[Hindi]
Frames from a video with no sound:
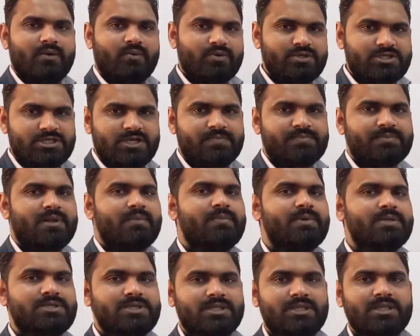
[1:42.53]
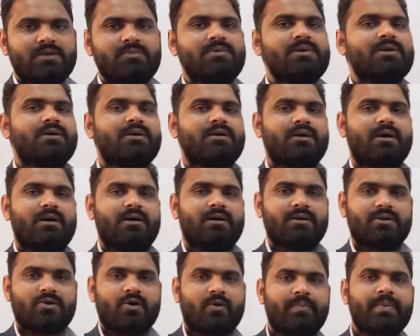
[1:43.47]
उस चैप्टर में जितने भी
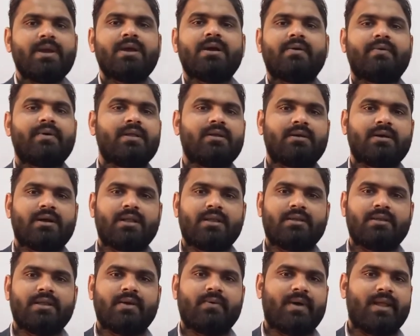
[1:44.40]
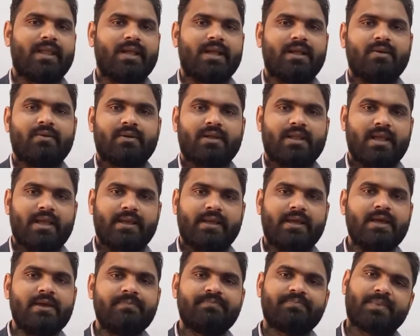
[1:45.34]
टॉपिक कवर करने वाले
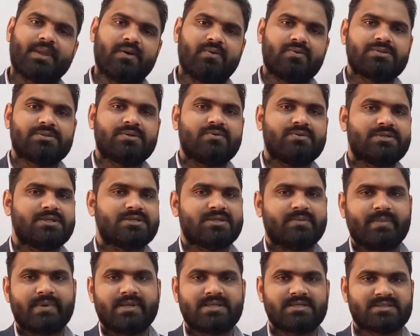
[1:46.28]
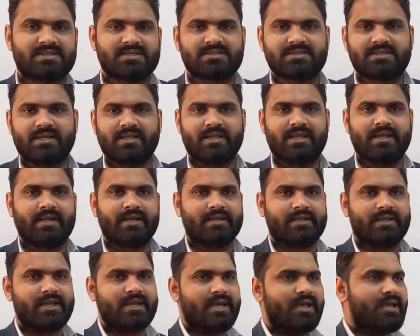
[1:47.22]
रहेंगे उसको उसी समय डिस्कस कर लेंगे
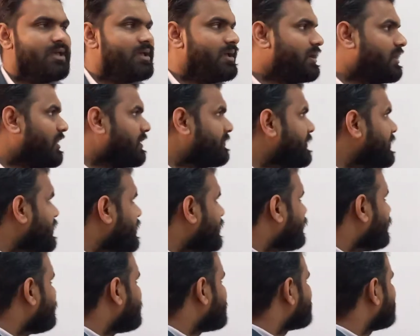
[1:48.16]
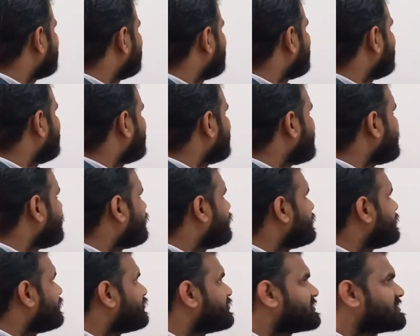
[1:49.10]
ठीक है अभी केवल बस इतना देखना है
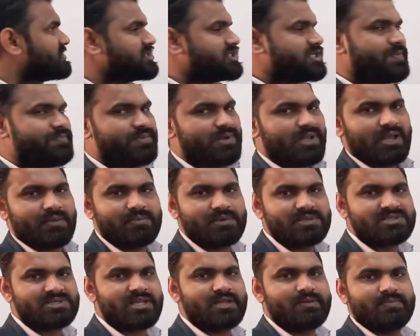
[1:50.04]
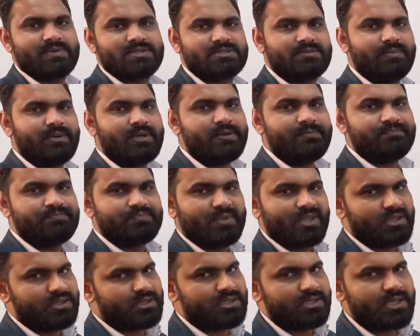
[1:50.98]
कौन कौन से चैप्टर आपके सिलेबस में
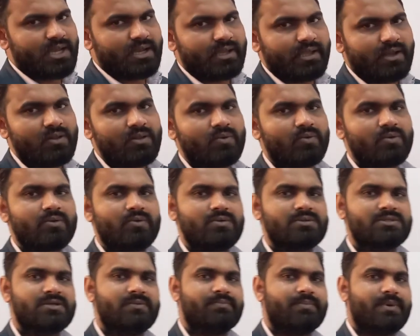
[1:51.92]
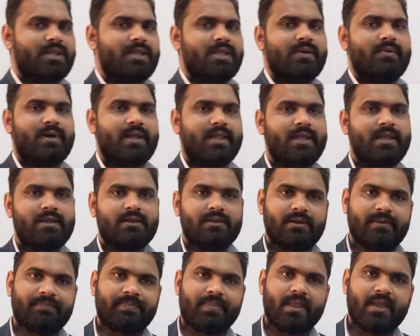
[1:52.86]
दिया गया और कौन कौन सा हम पढ़ने वाले
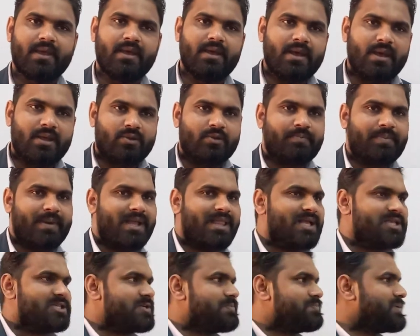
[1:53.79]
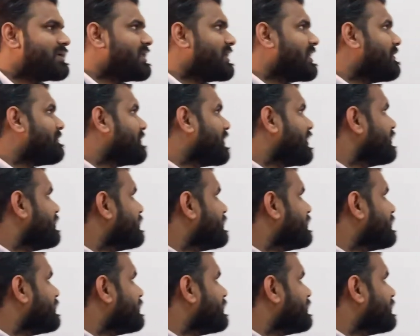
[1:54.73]
हैं तो पहला चैप्टर है आपका